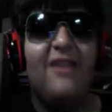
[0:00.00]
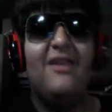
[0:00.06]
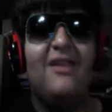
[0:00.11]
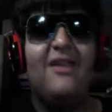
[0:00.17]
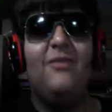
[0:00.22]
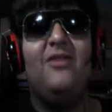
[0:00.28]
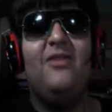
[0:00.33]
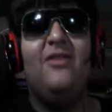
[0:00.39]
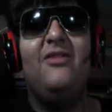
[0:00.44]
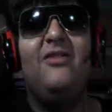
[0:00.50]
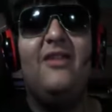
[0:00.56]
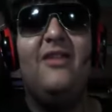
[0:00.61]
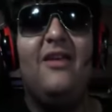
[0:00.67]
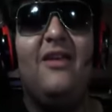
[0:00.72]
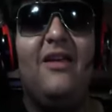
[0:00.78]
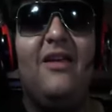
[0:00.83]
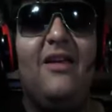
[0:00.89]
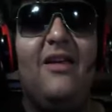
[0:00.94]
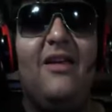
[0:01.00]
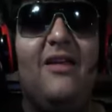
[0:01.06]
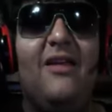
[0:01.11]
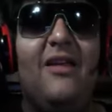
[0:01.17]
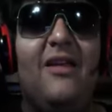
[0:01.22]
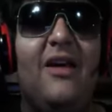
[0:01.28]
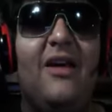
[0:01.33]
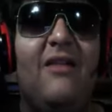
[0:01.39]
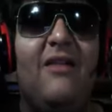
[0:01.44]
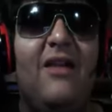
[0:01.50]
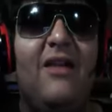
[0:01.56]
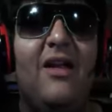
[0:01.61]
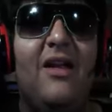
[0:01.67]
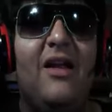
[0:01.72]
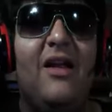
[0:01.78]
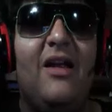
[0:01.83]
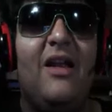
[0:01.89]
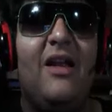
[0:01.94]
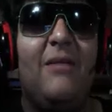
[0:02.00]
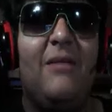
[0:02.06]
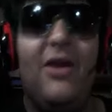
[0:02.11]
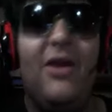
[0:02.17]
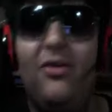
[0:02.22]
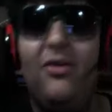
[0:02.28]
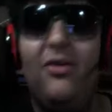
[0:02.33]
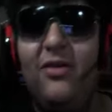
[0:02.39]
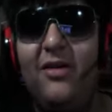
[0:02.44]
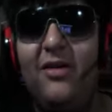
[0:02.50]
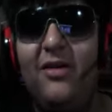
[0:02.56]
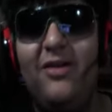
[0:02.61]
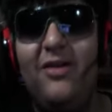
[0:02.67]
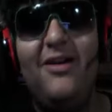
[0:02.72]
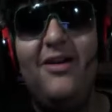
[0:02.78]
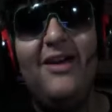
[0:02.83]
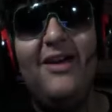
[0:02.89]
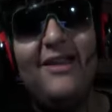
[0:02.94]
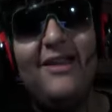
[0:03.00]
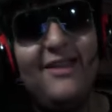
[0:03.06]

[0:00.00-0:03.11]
Este al menos se ligaba a la mayor, eh,